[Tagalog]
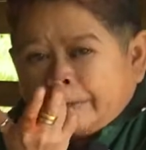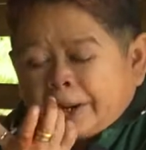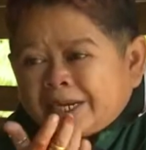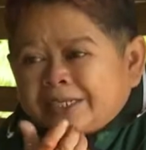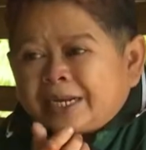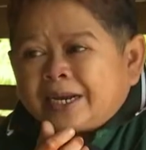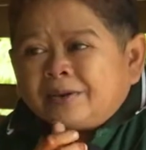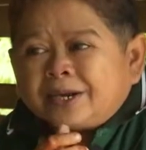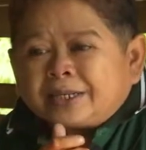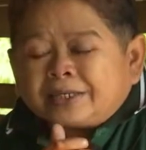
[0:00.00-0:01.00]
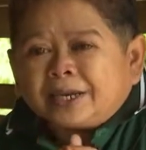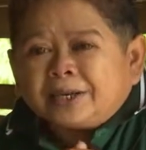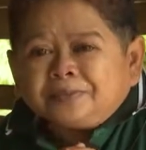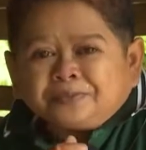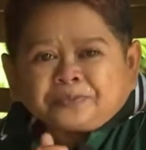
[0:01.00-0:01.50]
Maguindanao
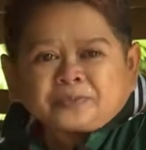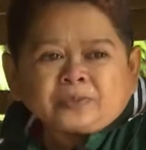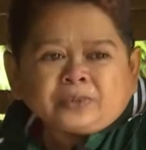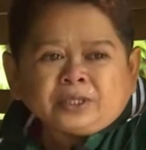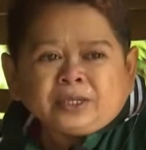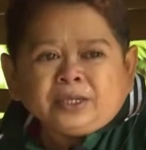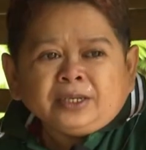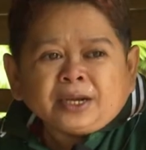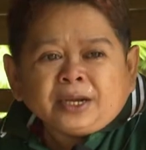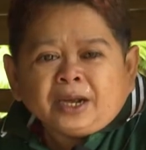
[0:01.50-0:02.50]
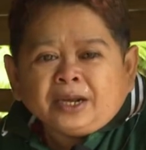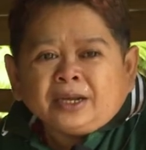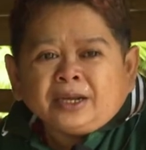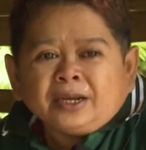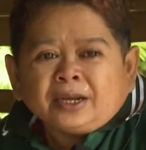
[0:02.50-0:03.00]
dati. Mm-hmm.
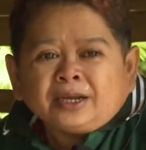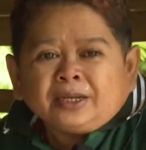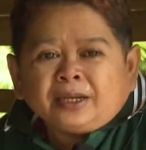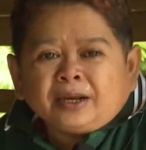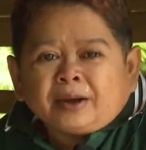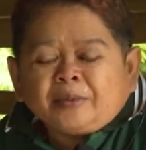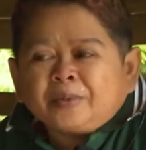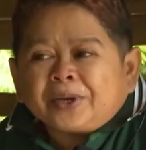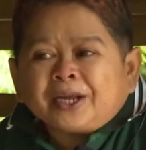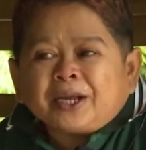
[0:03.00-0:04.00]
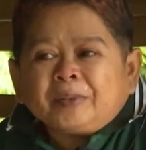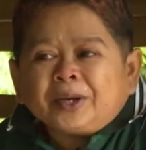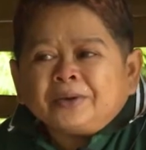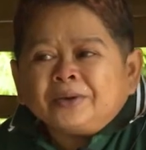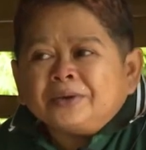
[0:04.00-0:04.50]
Nag-campaign kami
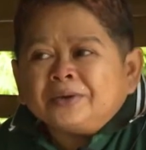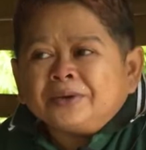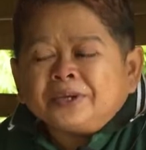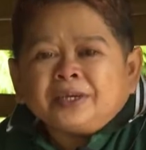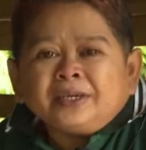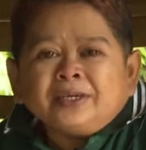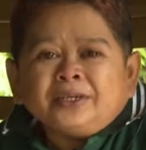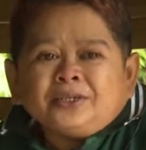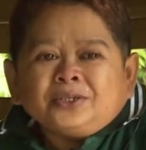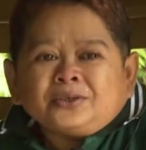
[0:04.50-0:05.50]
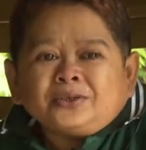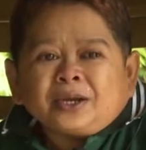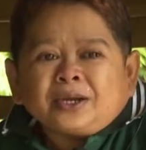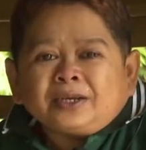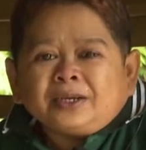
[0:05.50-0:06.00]
roon. So,
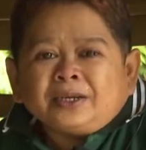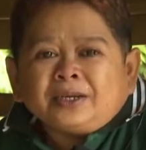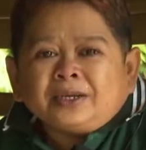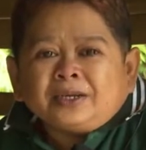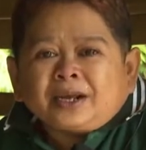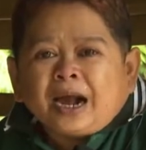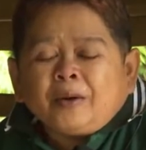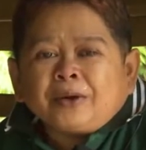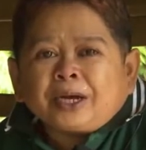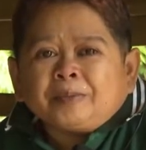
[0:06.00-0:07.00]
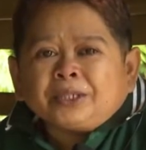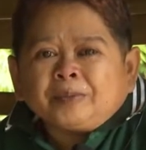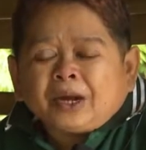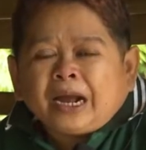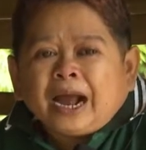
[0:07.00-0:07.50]
nag nag-aaway kami
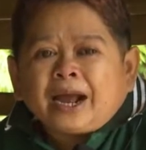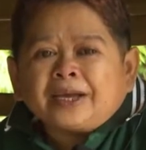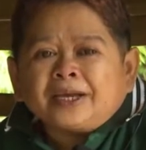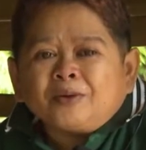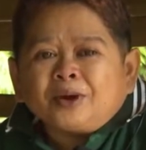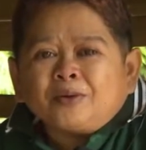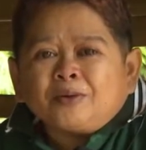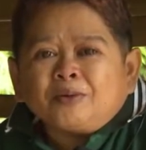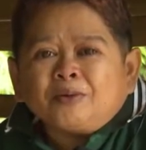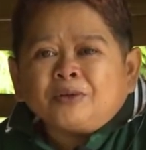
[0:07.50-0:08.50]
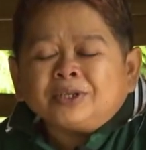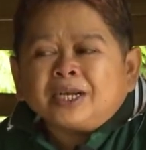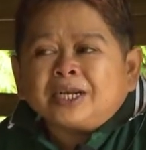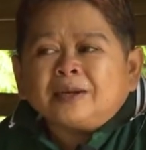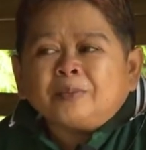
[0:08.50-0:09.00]
sa pagkain, kung anong
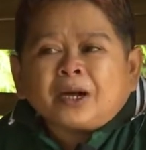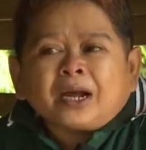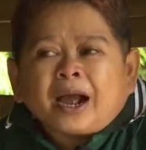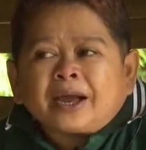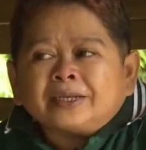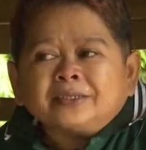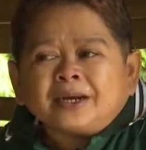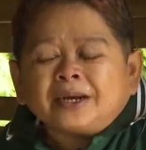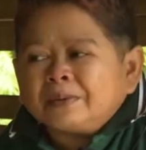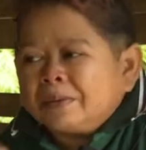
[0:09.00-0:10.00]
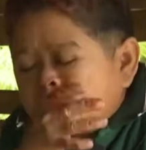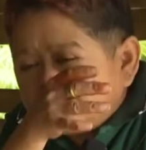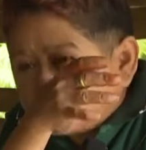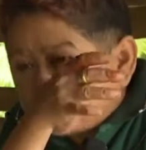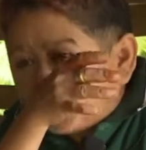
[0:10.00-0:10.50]
orderin na pagkain sa...
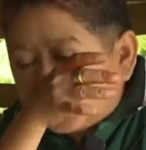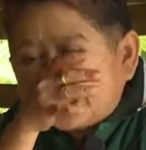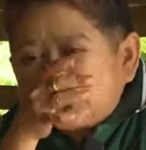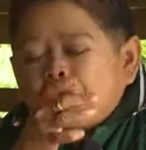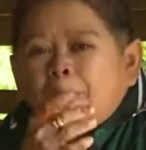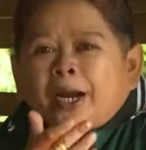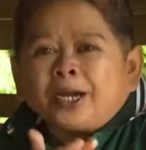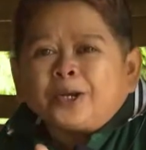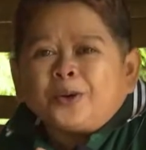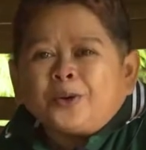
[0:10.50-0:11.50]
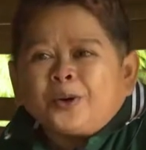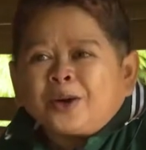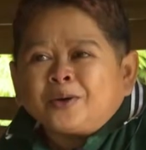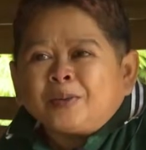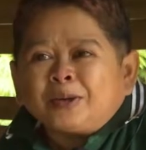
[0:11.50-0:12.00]
Mm-hmm. Gusto niya kasi sa McDo,
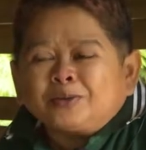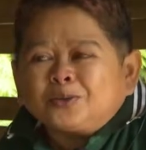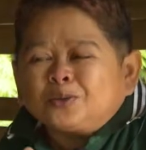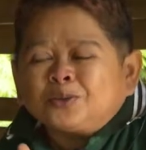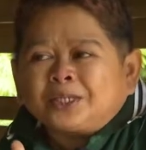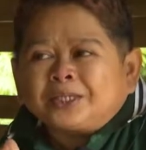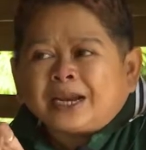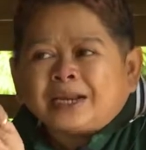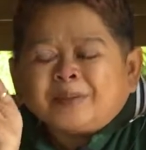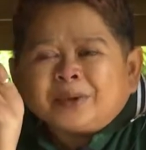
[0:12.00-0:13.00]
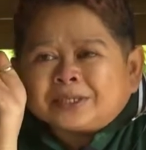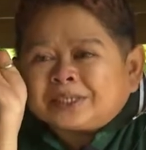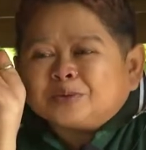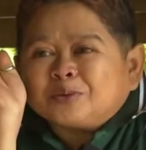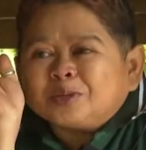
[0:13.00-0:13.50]
ako naman gusto ko sa Jollibee,
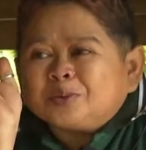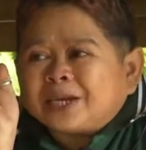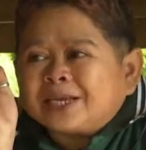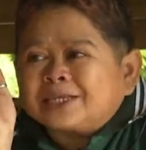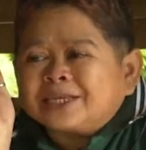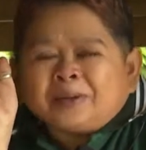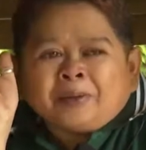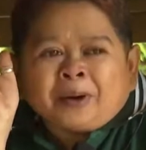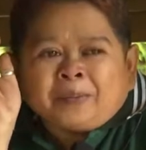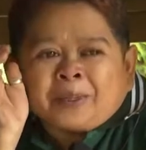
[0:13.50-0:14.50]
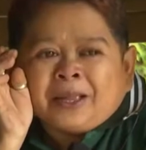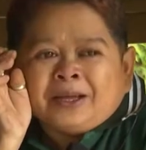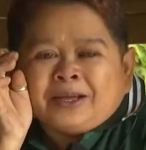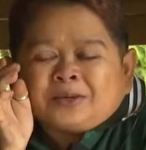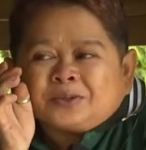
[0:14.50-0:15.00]
kasi yung spaghetti, di ba?
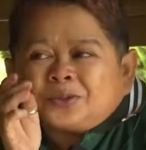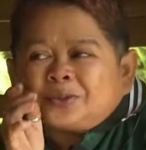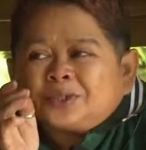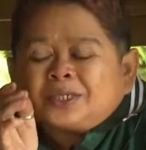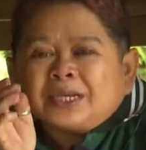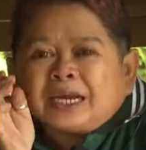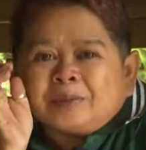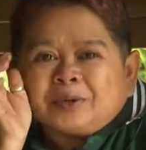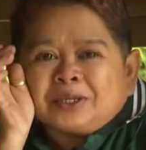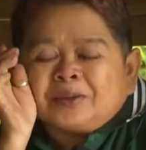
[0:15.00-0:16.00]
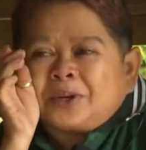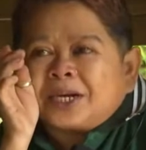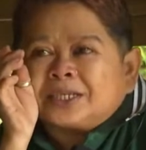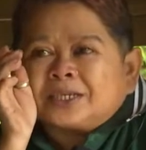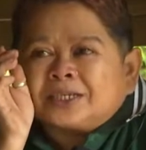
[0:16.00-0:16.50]
Gusto ko sa Jollibee yung
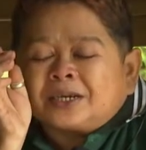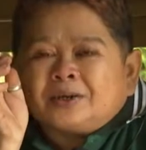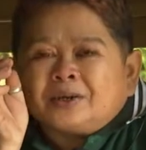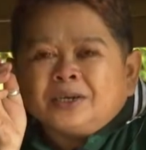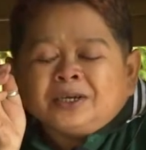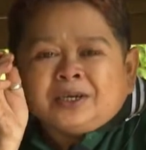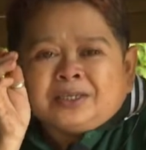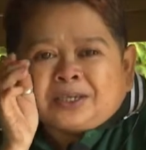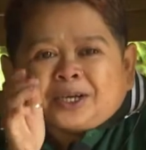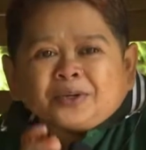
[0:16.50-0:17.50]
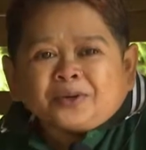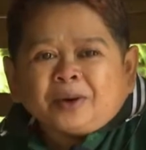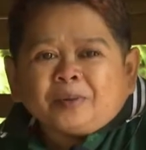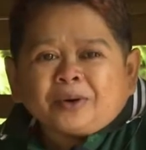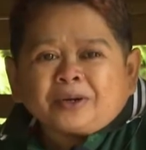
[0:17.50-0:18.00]
spaghetti kasi saka yung
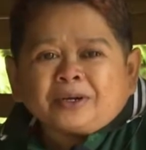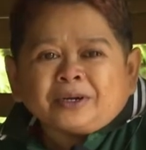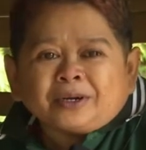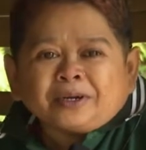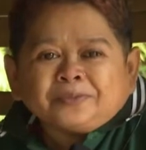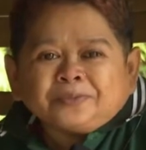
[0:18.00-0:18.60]
hamburger.